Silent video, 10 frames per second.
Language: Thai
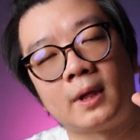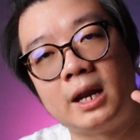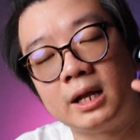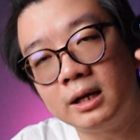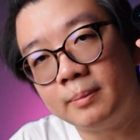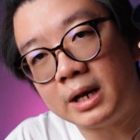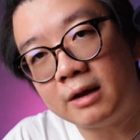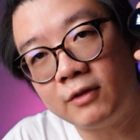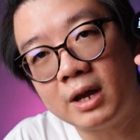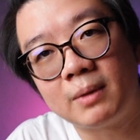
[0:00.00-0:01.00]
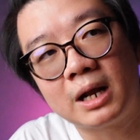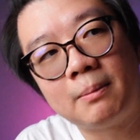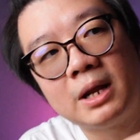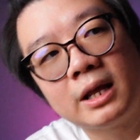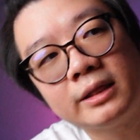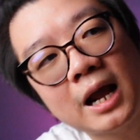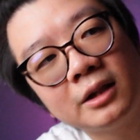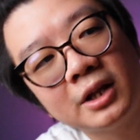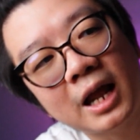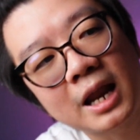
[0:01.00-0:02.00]
อันนี้ก็คือเป็น FM นะครับเราจะตั้ง
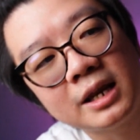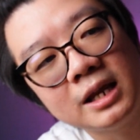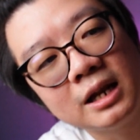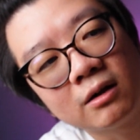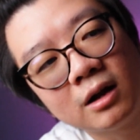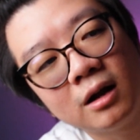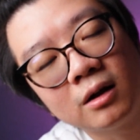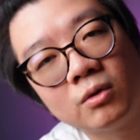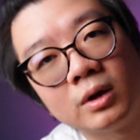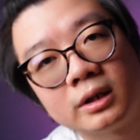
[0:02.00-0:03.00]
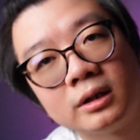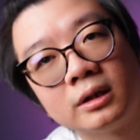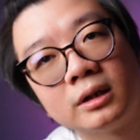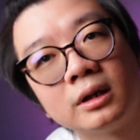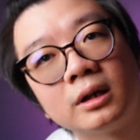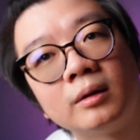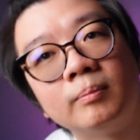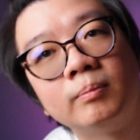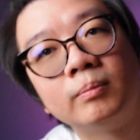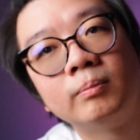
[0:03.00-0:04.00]
สถานีแล้วก็กด
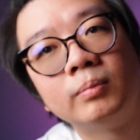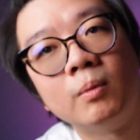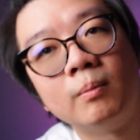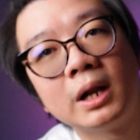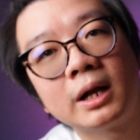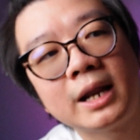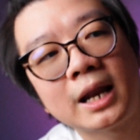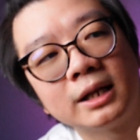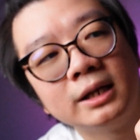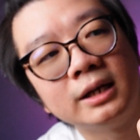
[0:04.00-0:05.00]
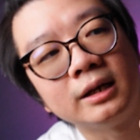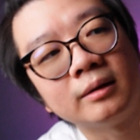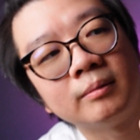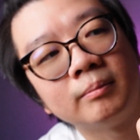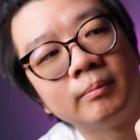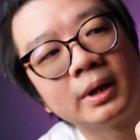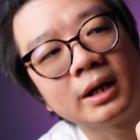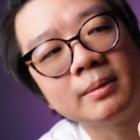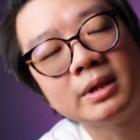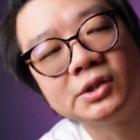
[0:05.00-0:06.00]
ปุ่มแล้วก็ดันขึ้นมันก็
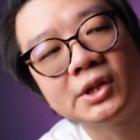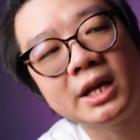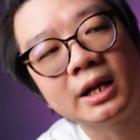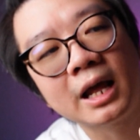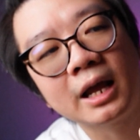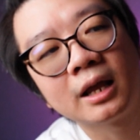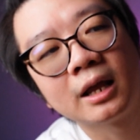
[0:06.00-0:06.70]
จะเป็นซีกแล้ว